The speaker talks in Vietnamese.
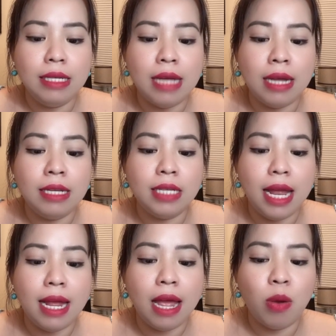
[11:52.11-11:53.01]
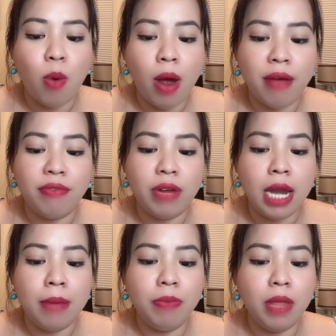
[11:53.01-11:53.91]
chạy xe ngang qua và
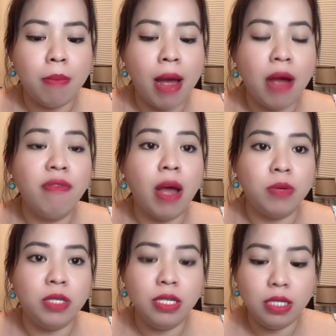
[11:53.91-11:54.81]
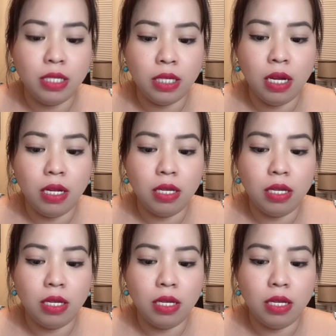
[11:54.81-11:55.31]
ném tờ báo vào trước cửa.